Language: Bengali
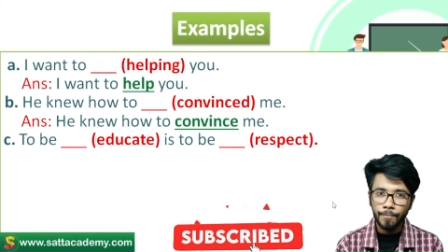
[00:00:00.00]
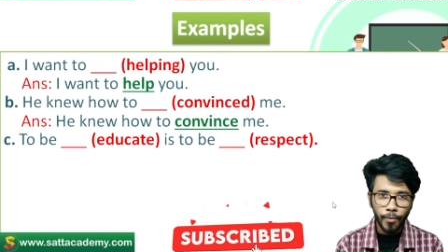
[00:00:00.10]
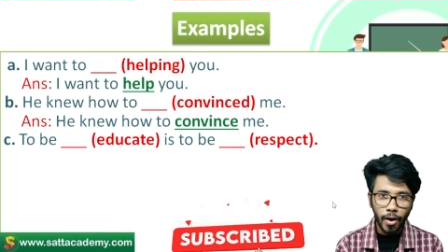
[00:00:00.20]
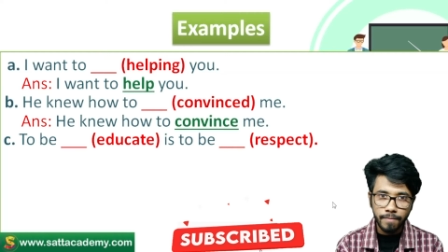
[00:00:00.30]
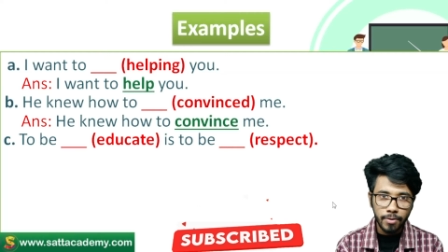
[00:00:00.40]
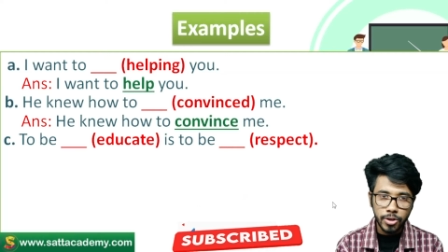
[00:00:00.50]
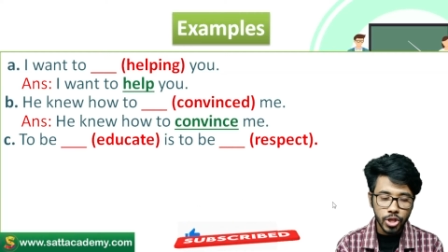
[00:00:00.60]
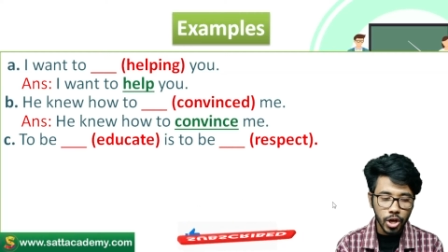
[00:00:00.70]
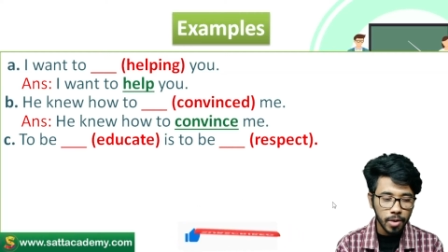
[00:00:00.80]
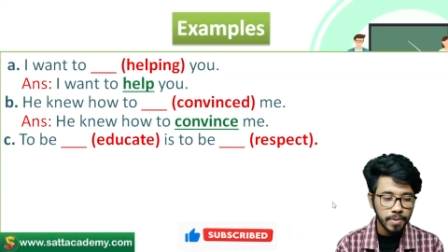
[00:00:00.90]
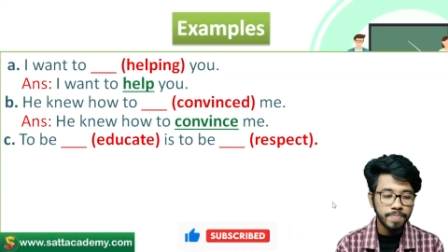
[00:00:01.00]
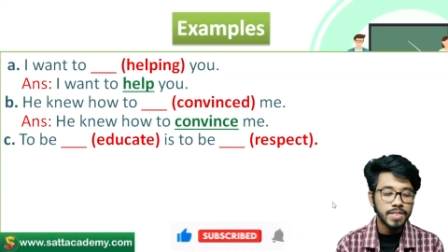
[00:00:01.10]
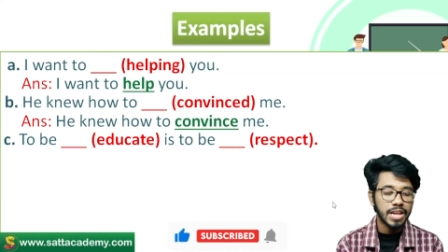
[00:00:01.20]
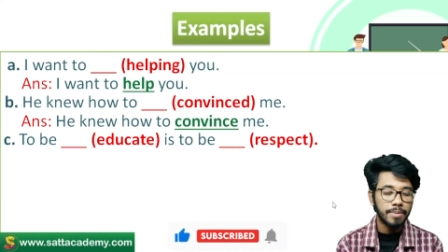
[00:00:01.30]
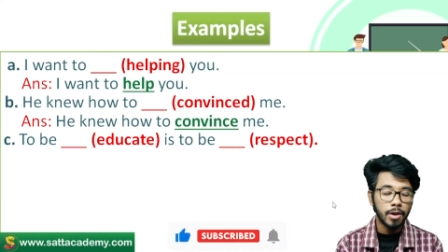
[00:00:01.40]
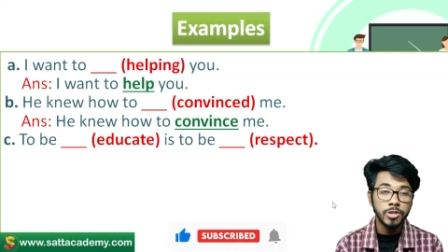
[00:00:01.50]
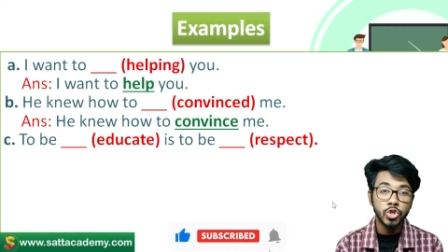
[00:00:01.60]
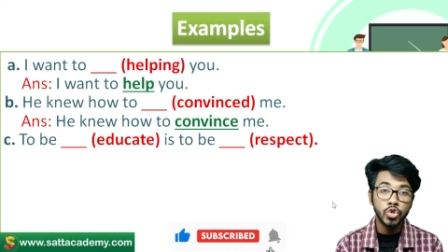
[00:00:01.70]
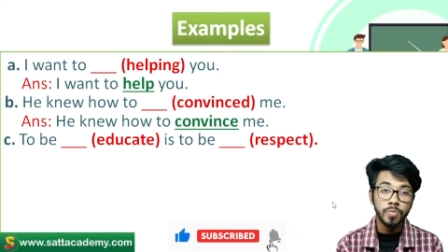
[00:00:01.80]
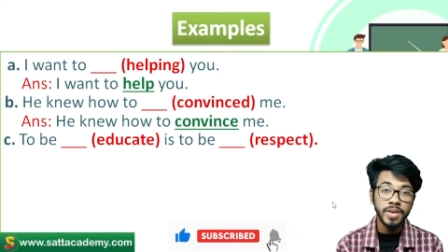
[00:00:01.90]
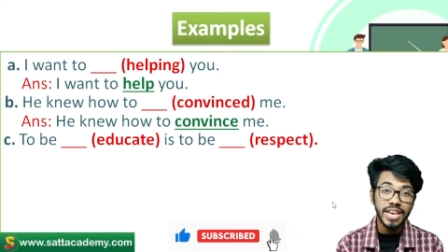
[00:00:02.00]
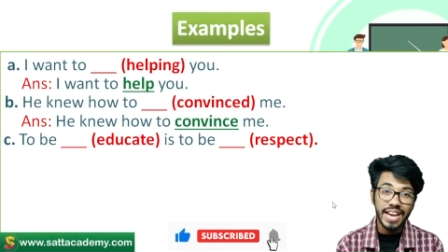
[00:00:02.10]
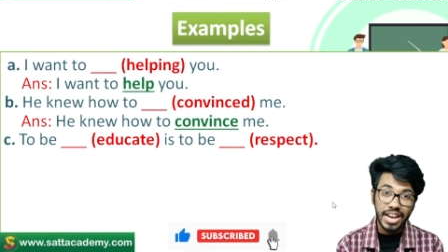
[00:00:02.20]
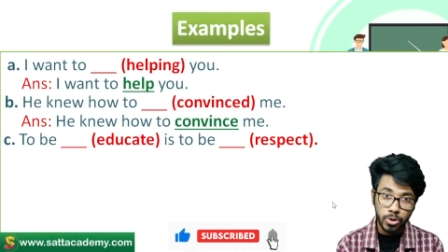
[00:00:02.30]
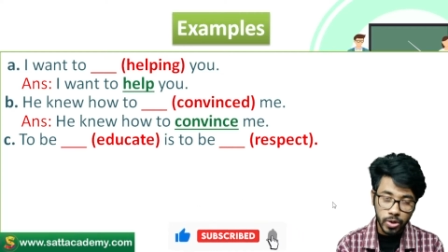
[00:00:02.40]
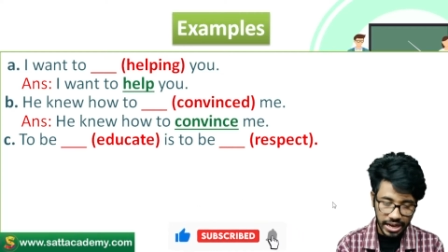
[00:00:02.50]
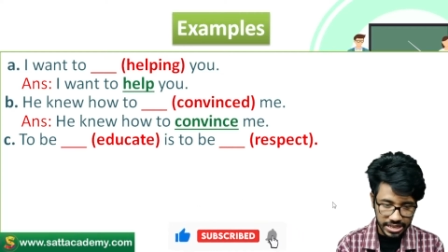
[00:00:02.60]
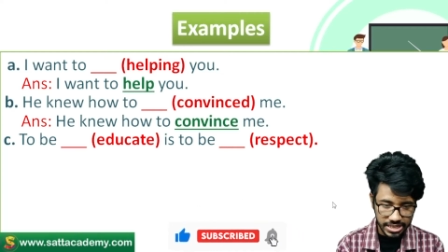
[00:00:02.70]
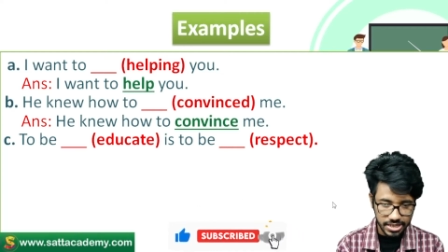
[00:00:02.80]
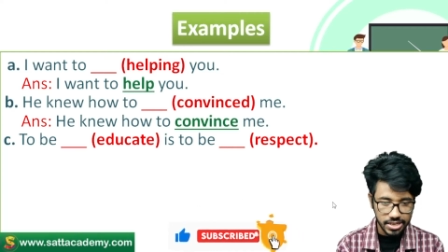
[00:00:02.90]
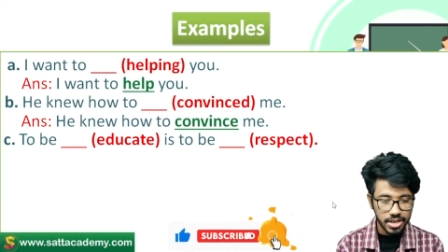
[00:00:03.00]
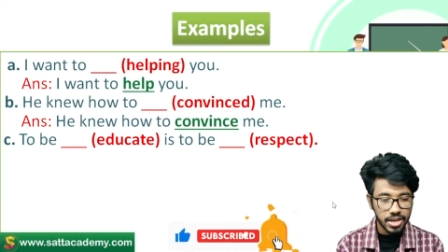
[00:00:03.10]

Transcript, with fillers: ফর্ম ব্যবহৃত হবে তার মানে হবে টু বি এডুকেটেড